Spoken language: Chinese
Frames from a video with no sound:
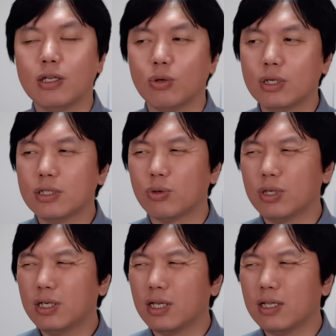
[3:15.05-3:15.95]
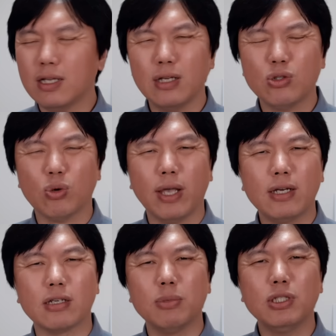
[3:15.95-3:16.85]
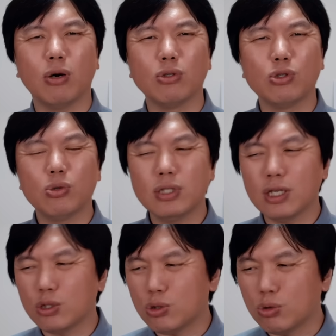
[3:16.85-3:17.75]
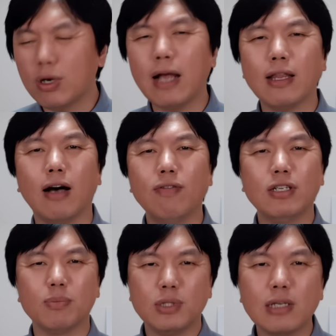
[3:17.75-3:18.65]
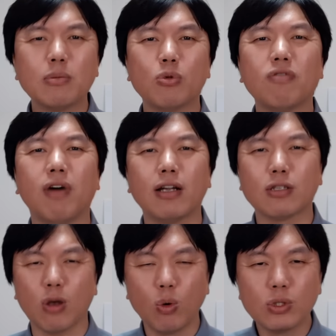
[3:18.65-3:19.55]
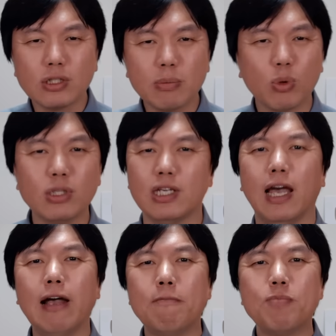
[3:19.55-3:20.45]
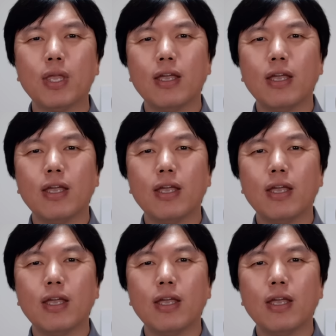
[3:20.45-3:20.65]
有一个是有一个人，他传一个什么消息，说这个雄安呐，为什么建这么多房子，投资这么多钱？